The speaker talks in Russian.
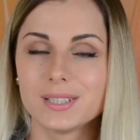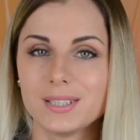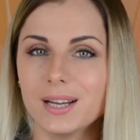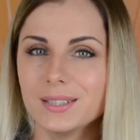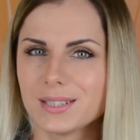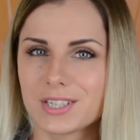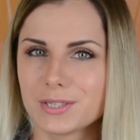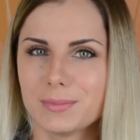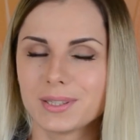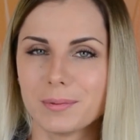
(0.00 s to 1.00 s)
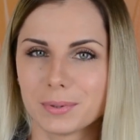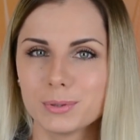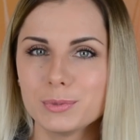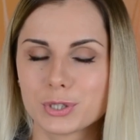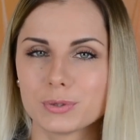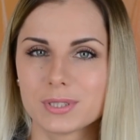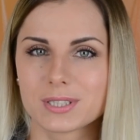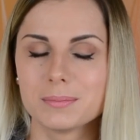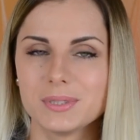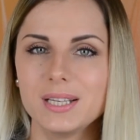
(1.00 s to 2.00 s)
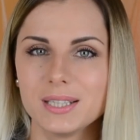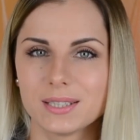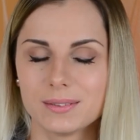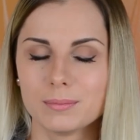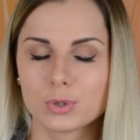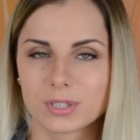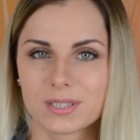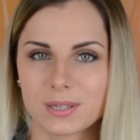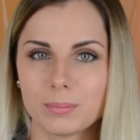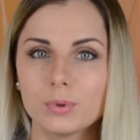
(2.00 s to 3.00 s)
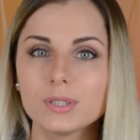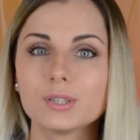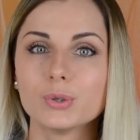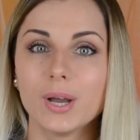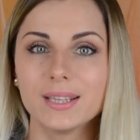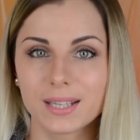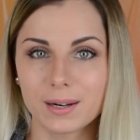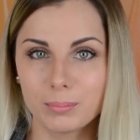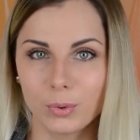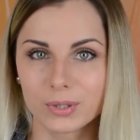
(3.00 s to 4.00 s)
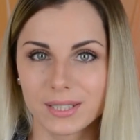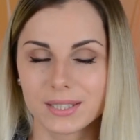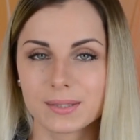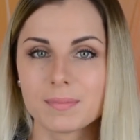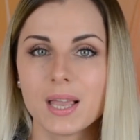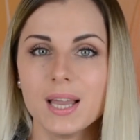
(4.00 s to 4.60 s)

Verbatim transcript: Я даже не могла подумать, что на самом деле это может сработать, но это работает.